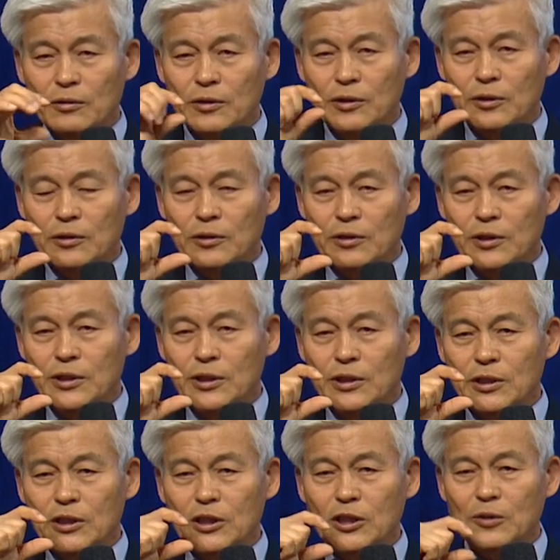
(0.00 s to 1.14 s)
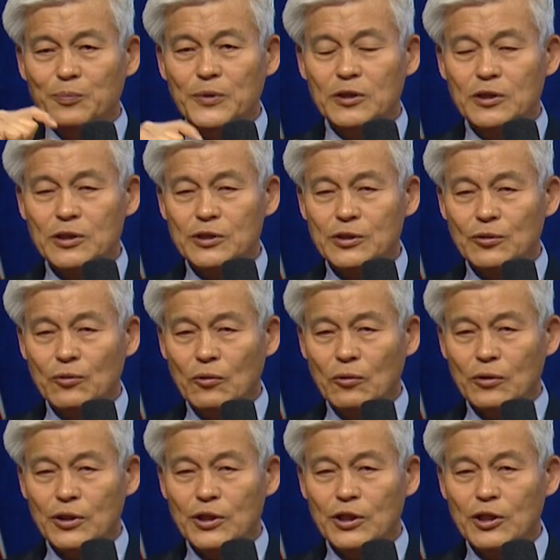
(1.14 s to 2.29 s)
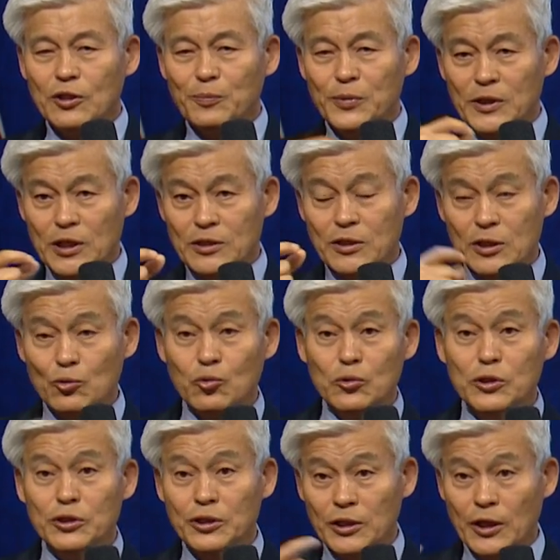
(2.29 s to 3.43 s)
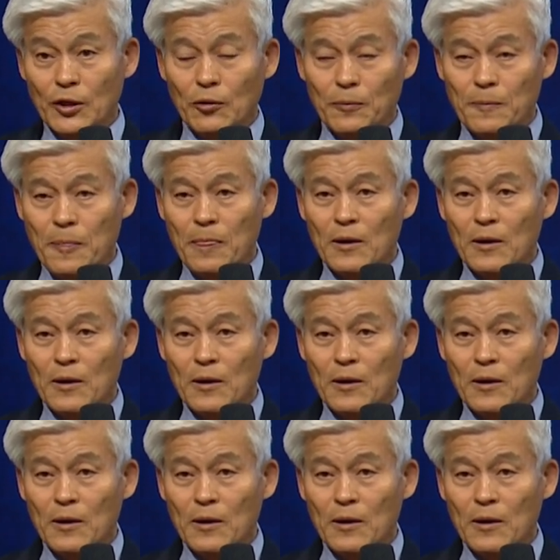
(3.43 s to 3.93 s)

이 깊이 들이쉬고 깊이 내쉬는 이 훈련인데요.